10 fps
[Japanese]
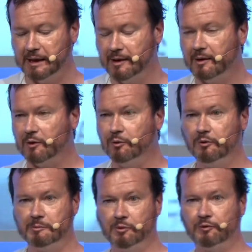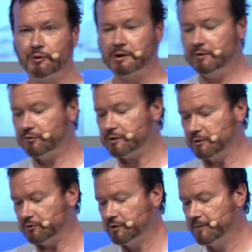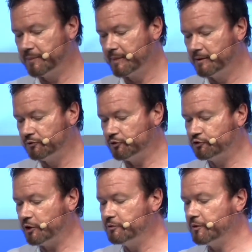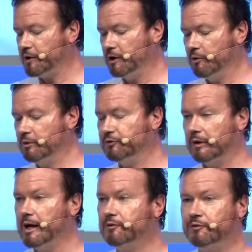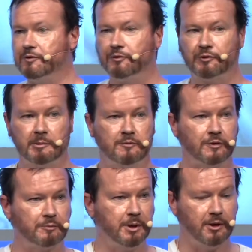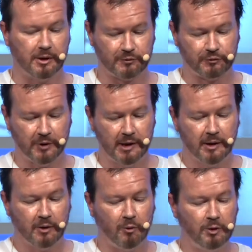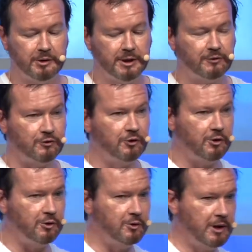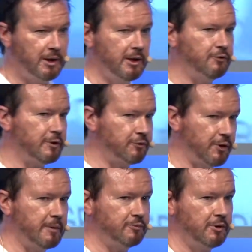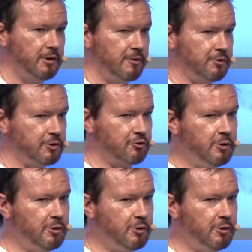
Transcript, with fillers: あまあ、これ皆さんも抵抗感を感じると思うんですけれどもそれは重要だと思います。えつまり、え全体があその部分よりも劣るという